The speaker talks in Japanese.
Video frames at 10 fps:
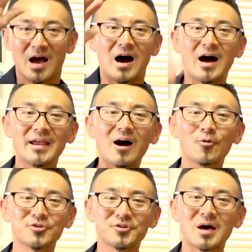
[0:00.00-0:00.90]
Hi,
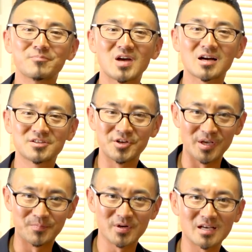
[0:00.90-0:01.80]
how do you? I'm Doctor
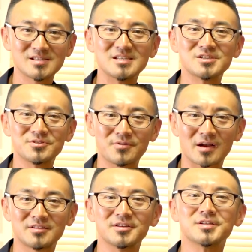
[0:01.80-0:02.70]
D, pronunciation
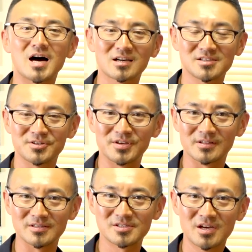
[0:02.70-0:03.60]
director, Doctor D
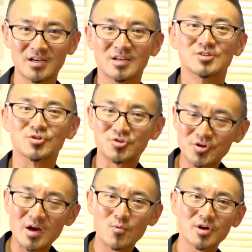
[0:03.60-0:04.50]
English. So
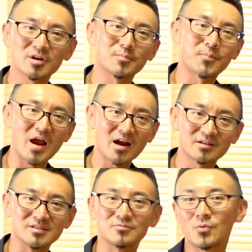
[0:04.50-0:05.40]
today we're gonna
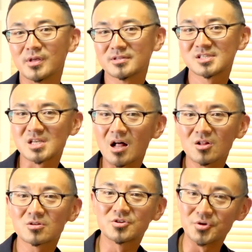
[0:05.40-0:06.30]
practice with
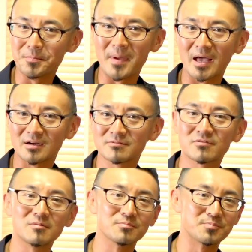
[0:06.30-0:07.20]
Saul Goodman
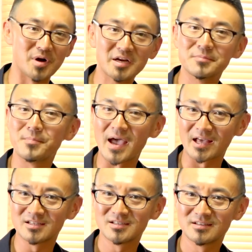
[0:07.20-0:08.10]
from Breaking
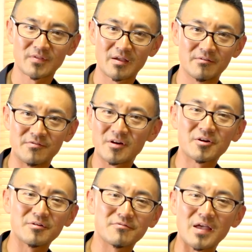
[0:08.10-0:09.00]
Bad,
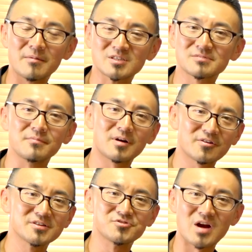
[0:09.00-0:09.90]
very famous
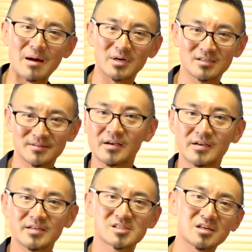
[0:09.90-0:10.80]
American drama.
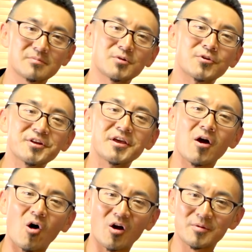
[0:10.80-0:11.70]
It's gonna be really
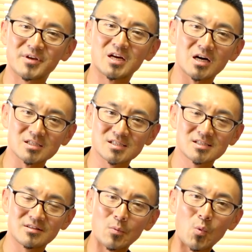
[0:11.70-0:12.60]
hard because
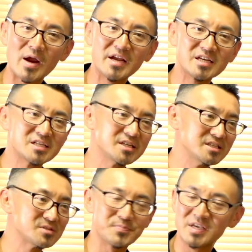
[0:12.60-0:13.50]
the way he
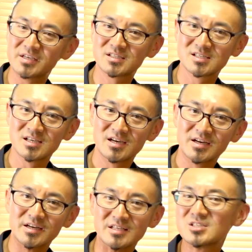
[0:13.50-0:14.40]
speaks,
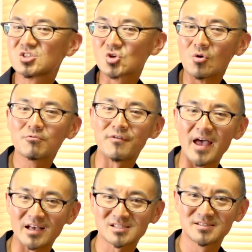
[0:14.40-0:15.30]
it's so
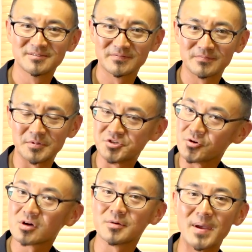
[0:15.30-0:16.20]
fast. But
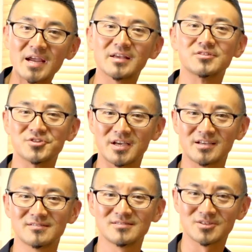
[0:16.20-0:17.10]
you're gonna make it today.
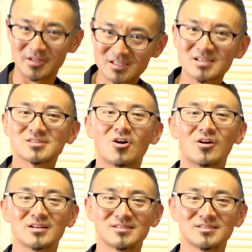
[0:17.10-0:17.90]
So let's get started.